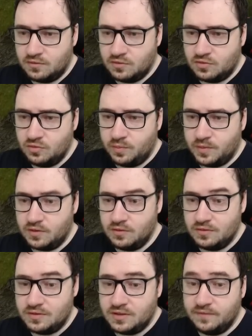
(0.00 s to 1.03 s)
Супер
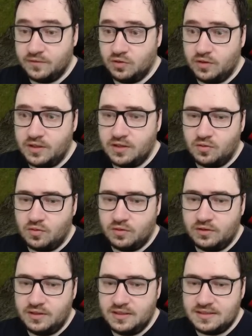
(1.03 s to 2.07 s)
грусть. И в итоге
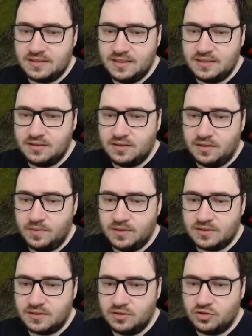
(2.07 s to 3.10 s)
он и здесь не
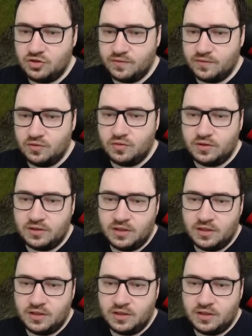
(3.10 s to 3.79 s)
добился ничего. Но он...